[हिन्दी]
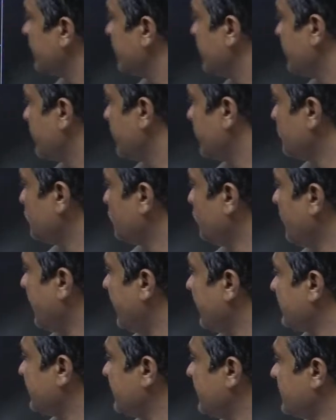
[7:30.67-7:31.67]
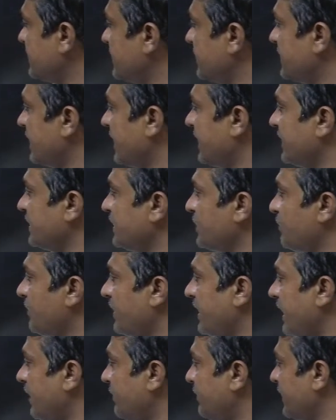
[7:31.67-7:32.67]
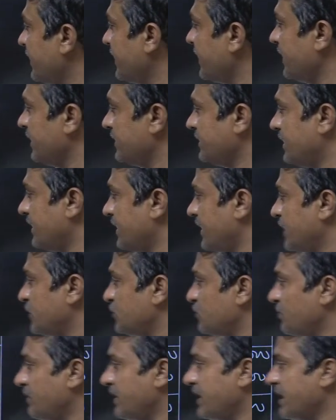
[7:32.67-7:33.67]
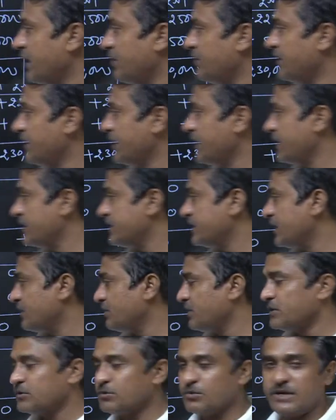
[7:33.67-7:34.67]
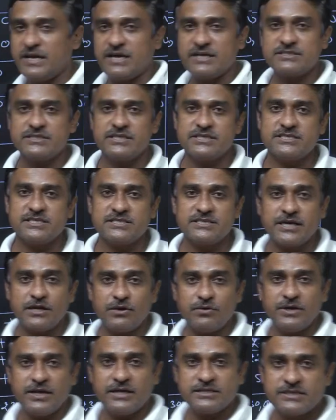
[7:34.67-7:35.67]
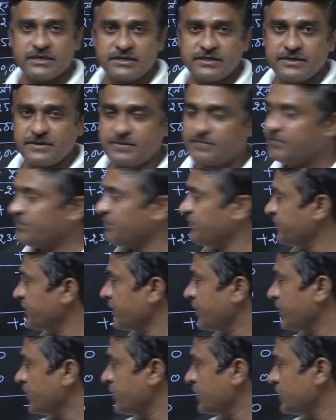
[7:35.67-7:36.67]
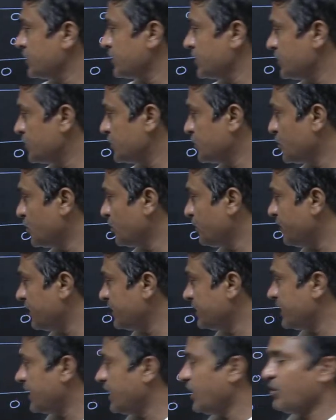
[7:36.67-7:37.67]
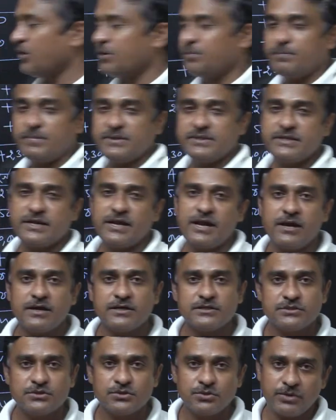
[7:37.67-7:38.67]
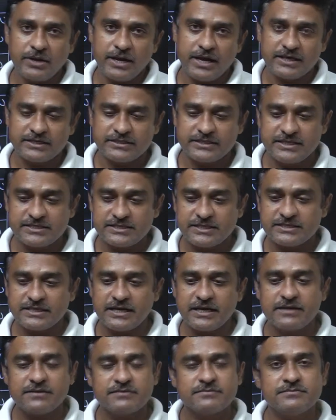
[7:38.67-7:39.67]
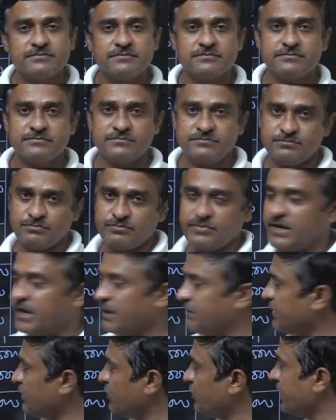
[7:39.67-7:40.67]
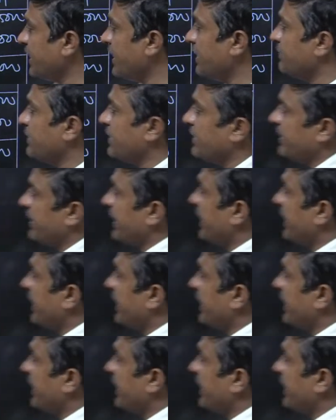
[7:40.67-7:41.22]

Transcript: कि दो लाख तीस हजार यदि बराबर के इधर है तो बराबर के इधर भी दो लाख तीस हजार होना चाहिए दो पंद्रह और पंद्रह दो लाख तीस हजार बराबर हो गया हमारा नया